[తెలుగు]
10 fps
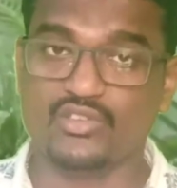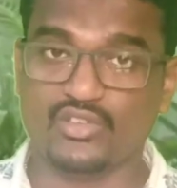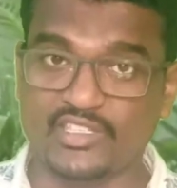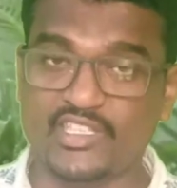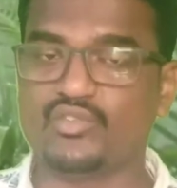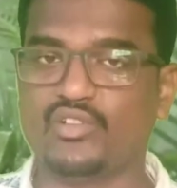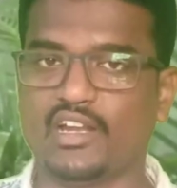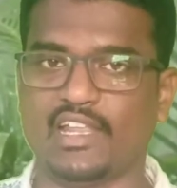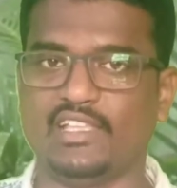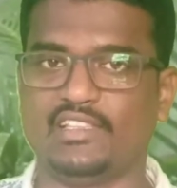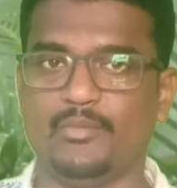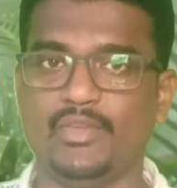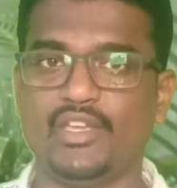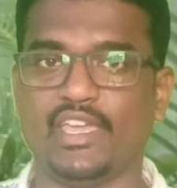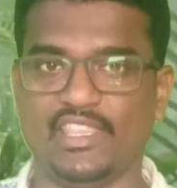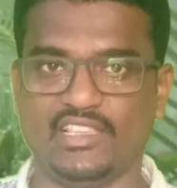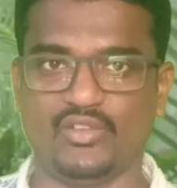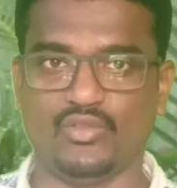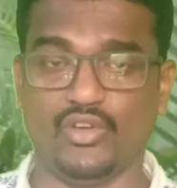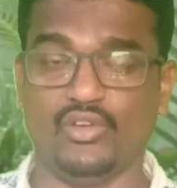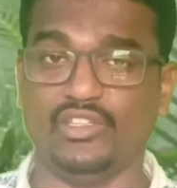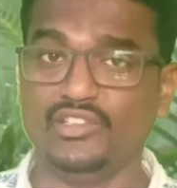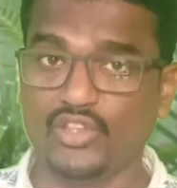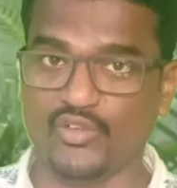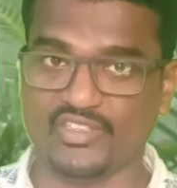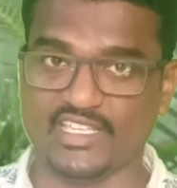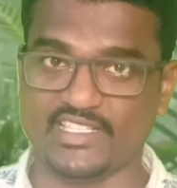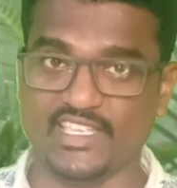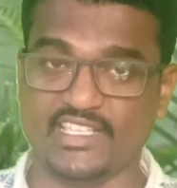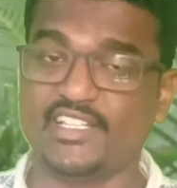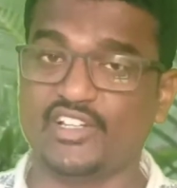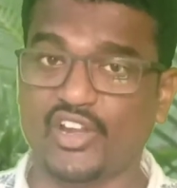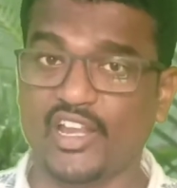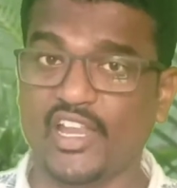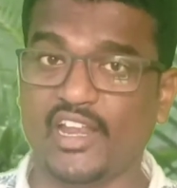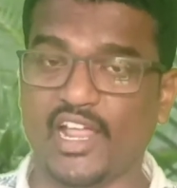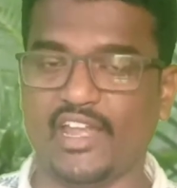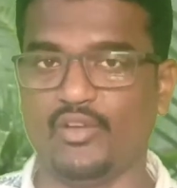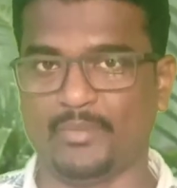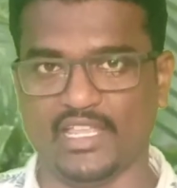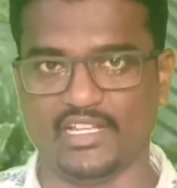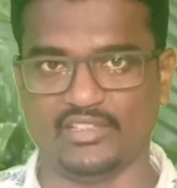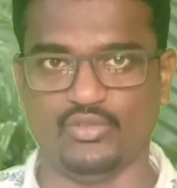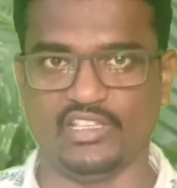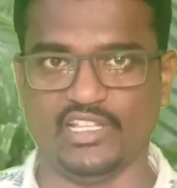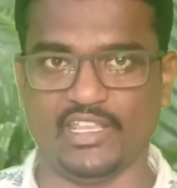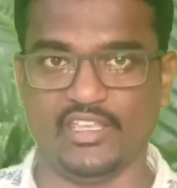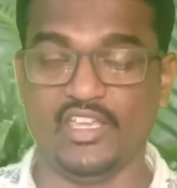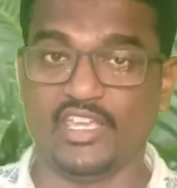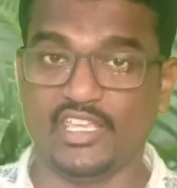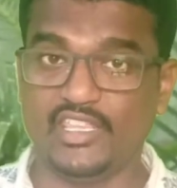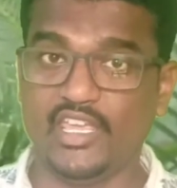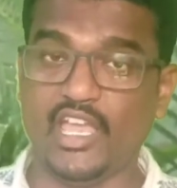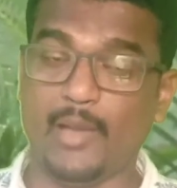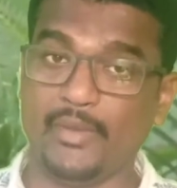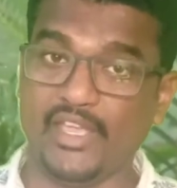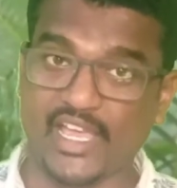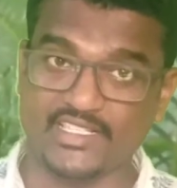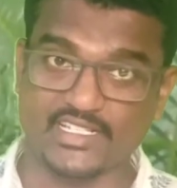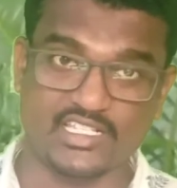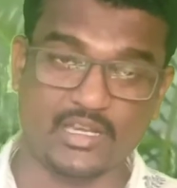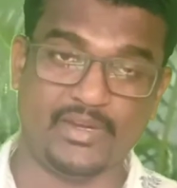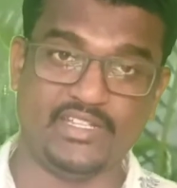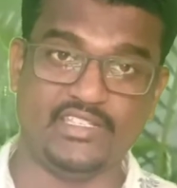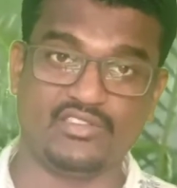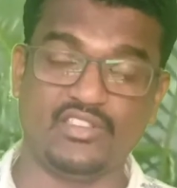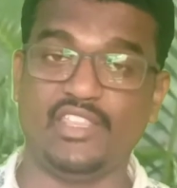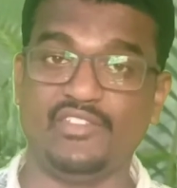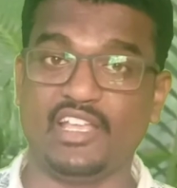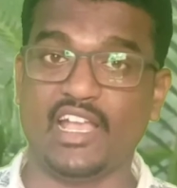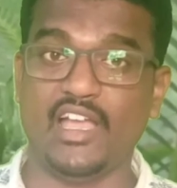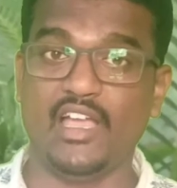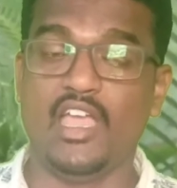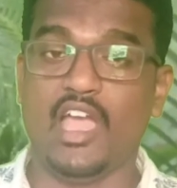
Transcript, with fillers: సో తీసుకున్నట్లయితే మీకు ఏదైతే ఉండో ఇందులో వచ్చేసి సిట్రిలిన్ అనే పదార్థం ఉంటుందండి ఇది అమైన్ యాసిడ్స్గా పనిచేస్తుంది అదేవిధంగా